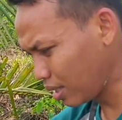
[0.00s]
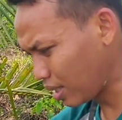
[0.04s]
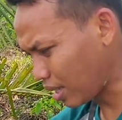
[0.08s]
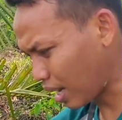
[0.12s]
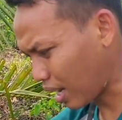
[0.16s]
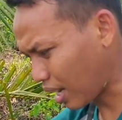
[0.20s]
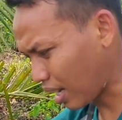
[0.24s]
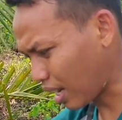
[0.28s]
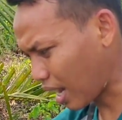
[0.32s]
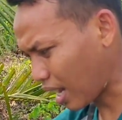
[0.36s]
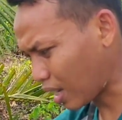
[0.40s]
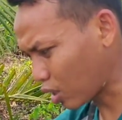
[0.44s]

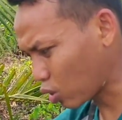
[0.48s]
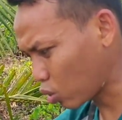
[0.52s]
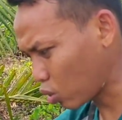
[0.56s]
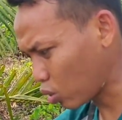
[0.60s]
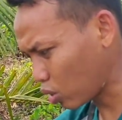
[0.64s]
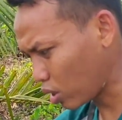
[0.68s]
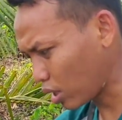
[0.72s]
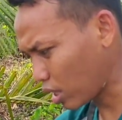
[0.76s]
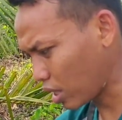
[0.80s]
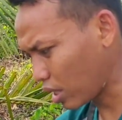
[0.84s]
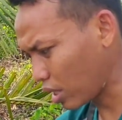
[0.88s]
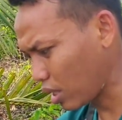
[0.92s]
yang
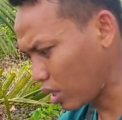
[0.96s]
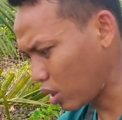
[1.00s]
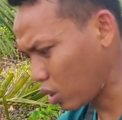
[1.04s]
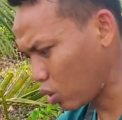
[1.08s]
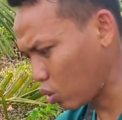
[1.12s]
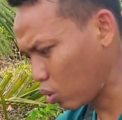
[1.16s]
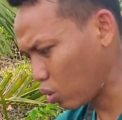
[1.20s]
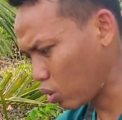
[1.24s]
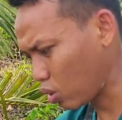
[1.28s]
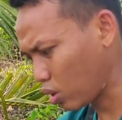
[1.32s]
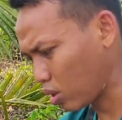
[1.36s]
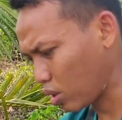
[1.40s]
langsung kayak
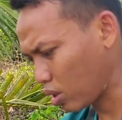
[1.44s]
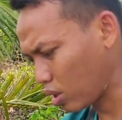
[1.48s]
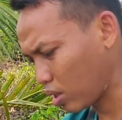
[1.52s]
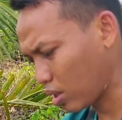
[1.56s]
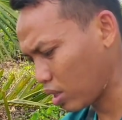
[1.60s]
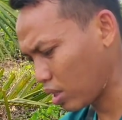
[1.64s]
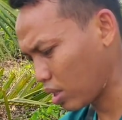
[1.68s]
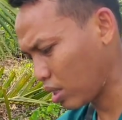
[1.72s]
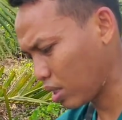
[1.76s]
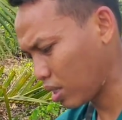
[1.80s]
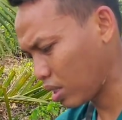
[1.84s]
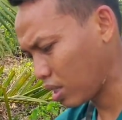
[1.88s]
gitu
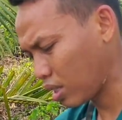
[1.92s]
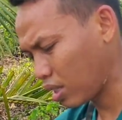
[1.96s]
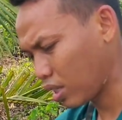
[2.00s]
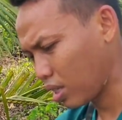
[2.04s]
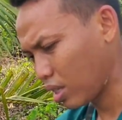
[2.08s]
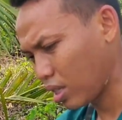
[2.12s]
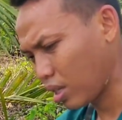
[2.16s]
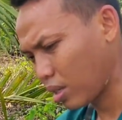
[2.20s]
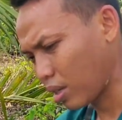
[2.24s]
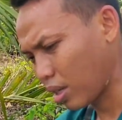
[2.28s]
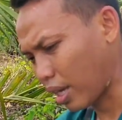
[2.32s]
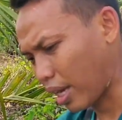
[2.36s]

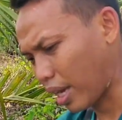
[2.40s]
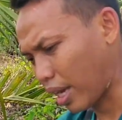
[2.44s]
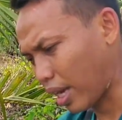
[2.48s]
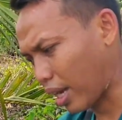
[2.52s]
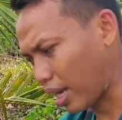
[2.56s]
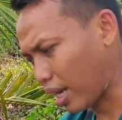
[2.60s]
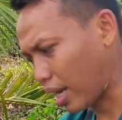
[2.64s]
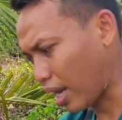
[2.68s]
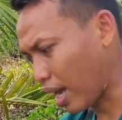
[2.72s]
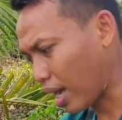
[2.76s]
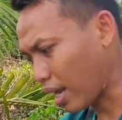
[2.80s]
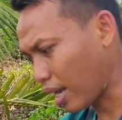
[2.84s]

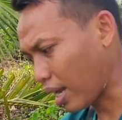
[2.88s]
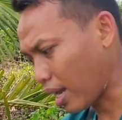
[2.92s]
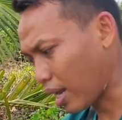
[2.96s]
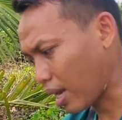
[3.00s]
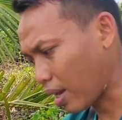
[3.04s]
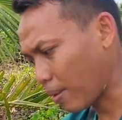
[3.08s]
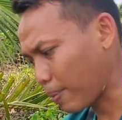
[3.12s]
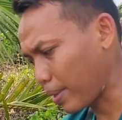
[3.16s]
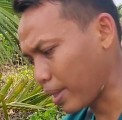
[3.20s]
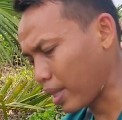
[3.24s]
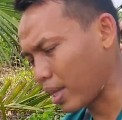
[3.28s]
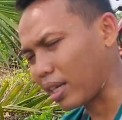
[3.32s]
enak
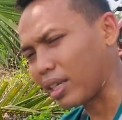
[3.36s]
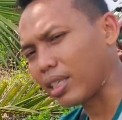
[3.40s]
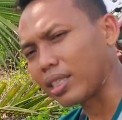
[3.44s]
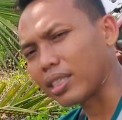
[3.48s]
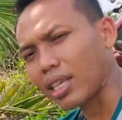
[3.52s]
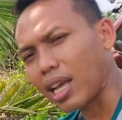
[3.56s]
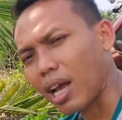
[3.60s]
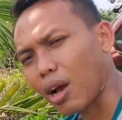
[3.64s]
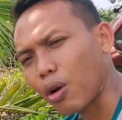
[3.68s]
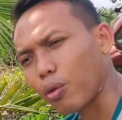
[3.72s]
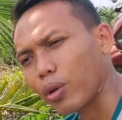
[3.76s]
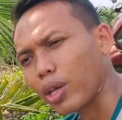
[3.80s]
ya petani
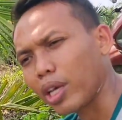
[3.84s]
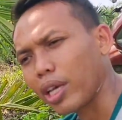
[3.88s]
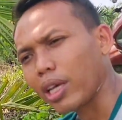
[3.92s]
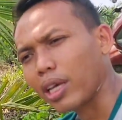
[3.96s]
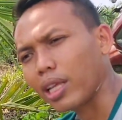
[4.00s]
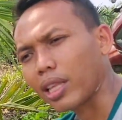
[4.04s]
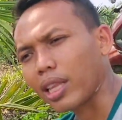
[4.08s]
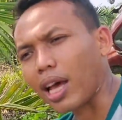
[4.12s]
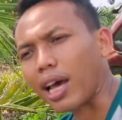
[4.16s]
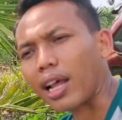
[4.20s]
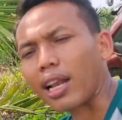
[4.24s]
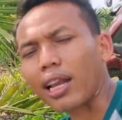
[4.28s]

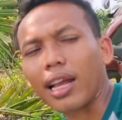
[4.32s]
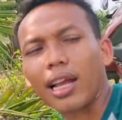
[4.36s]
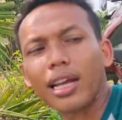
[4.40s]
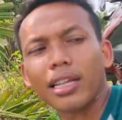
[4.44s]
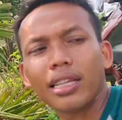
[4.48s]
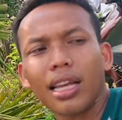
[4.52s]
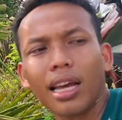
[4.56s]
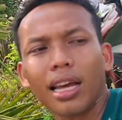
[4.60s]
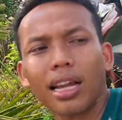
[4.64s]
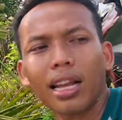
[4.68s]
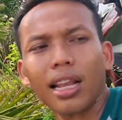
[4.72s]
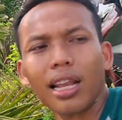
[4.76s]
sawit
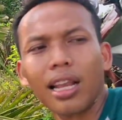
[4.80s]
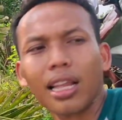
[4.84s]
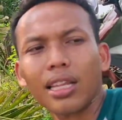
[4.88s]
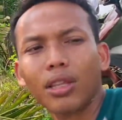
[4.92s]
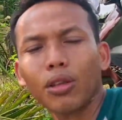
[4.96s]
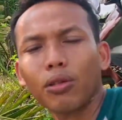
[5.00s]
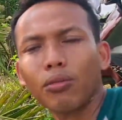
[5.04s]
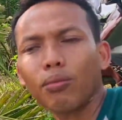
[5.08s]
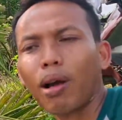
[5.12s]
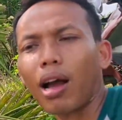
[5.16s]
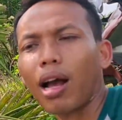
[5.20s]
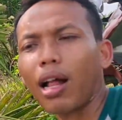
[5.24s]
harganya
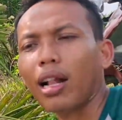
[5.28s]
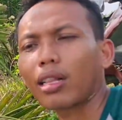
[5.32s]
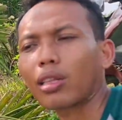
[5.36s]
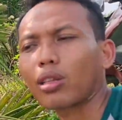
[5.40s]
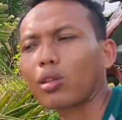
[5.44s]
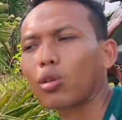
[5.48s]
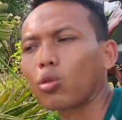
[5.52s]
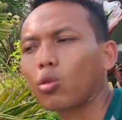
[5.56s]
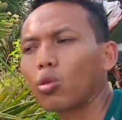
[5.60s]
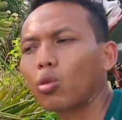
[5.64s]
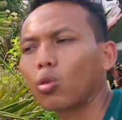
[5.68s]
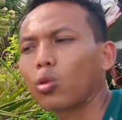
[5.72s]
relatif mahal
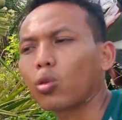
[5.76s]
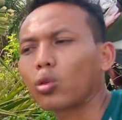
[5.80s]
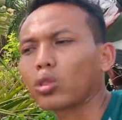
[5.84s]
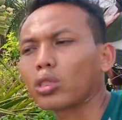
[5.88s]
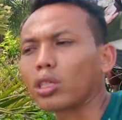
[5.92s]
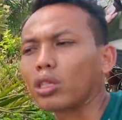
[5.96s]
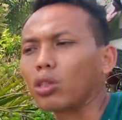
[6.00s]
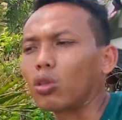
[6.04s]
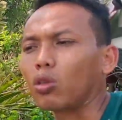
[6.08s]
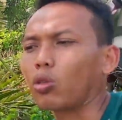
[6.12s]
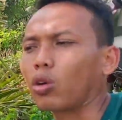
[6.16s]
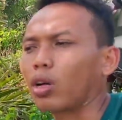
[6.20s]
terus
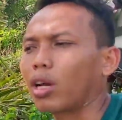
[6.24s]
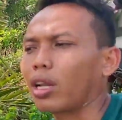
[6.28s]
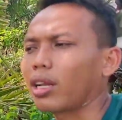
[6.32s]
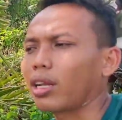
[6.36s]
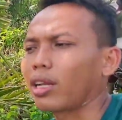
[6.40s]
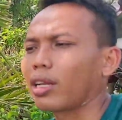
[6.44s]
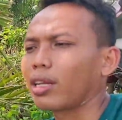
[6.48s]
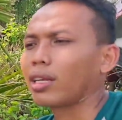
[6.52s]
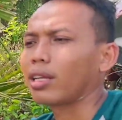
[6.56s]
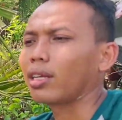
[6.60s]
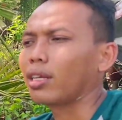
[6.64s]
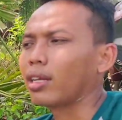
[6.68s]
gitu kan
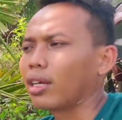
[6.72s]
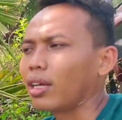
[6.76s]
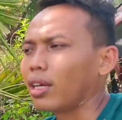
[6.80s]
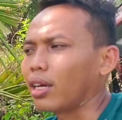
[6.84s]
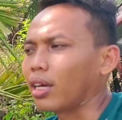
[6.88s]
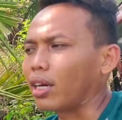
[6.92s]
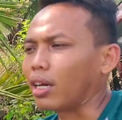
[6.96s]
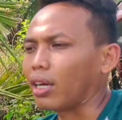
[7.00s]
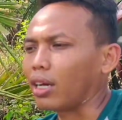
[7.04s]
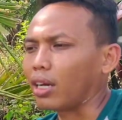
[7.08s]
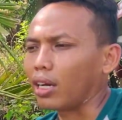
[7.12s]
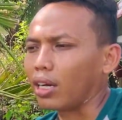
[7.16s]

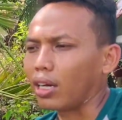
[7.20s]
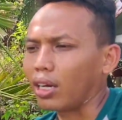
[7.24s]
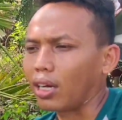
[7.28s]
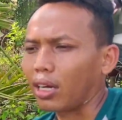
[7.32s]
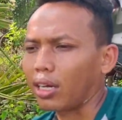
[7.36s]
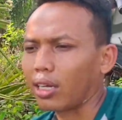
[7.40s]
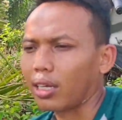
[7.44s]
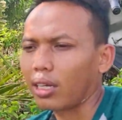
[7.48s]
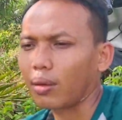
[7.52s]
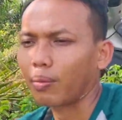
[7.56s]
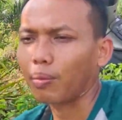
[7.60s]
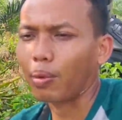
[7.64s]
uh,
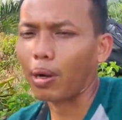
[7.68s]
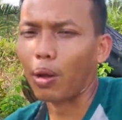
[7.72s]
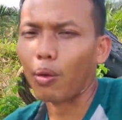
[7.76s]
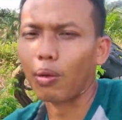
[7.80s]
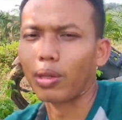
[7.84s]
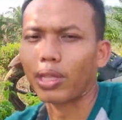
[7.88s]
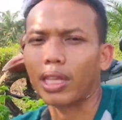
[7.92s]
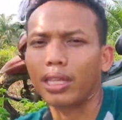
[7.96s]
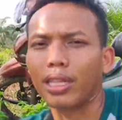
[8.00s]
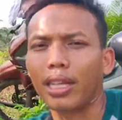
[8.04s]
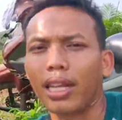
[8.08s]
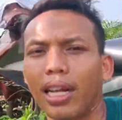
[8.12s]

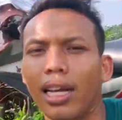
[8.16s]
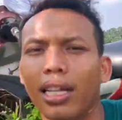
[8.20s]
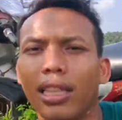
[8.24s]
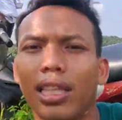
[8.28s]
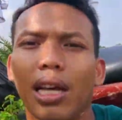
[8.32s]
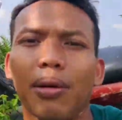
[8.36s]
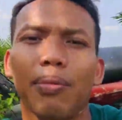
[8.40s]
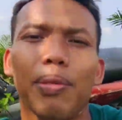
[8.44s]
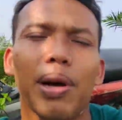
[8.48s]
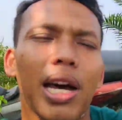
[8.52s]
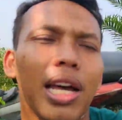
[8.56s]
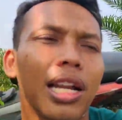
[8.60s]
perawatannya nggak
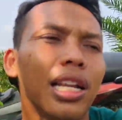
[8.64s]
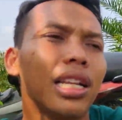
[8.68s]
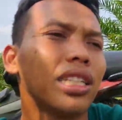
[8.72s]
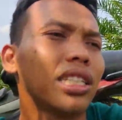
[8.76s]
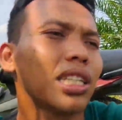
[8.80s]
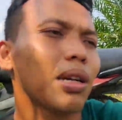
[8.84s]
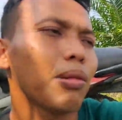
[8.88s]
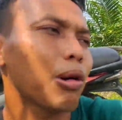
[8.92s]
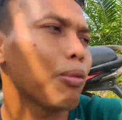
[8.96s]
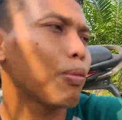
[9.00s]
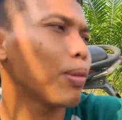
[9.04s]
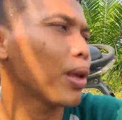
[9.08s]
tiap
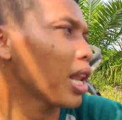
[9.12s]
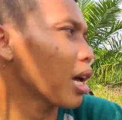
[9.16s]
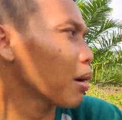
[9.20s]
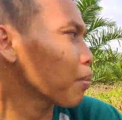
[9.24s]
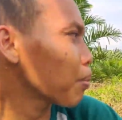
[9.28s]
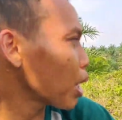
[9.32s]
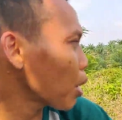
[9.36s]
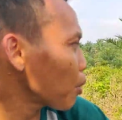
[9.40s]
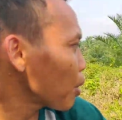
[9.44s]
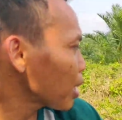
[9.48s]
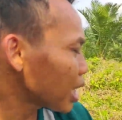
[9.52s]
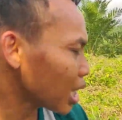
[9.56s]
hari siapa
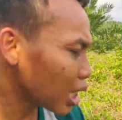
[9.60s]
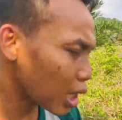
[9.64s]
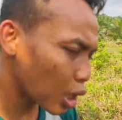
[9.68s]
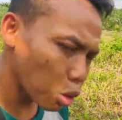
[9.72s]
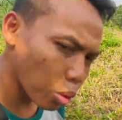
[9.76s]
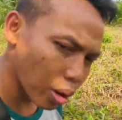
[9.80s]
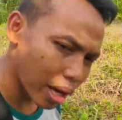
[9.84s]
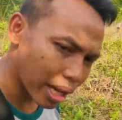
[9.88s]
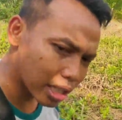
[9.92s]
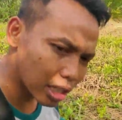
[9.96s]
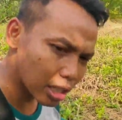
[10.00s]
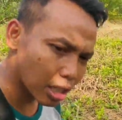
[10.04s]
bilang
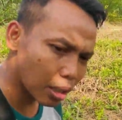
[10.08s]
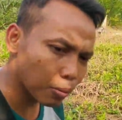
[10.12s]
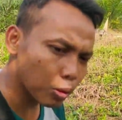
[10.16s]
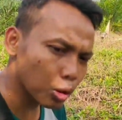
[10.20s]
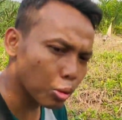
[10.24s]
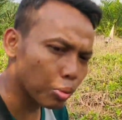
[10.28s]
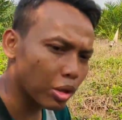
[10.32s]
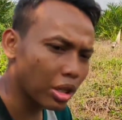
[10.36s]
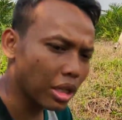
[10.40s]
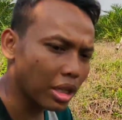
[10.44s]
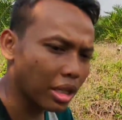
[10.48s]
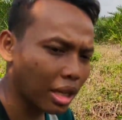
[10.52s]
perawatannya tuh
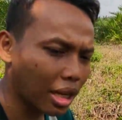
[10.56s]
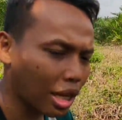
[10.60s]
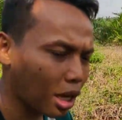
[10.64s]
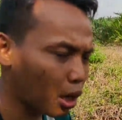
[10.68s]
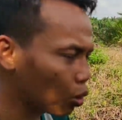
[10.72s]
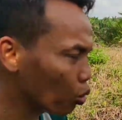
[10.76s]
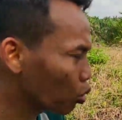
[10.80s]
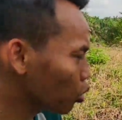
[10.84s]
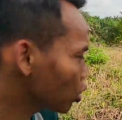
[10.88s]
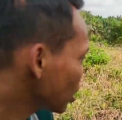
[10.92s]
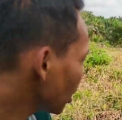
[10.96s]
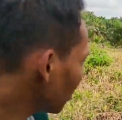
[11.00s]
ekstrim sebenarnya
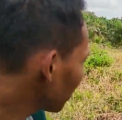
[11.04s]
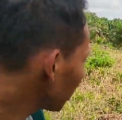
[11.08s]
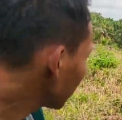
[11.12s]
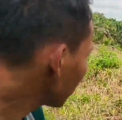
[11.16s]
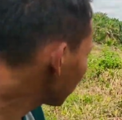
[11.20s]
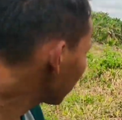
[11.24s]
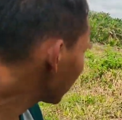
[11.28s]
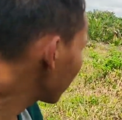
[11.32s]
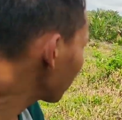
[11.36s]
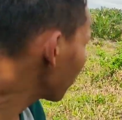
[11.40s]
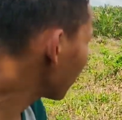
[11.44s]
kalau untuk sawit itu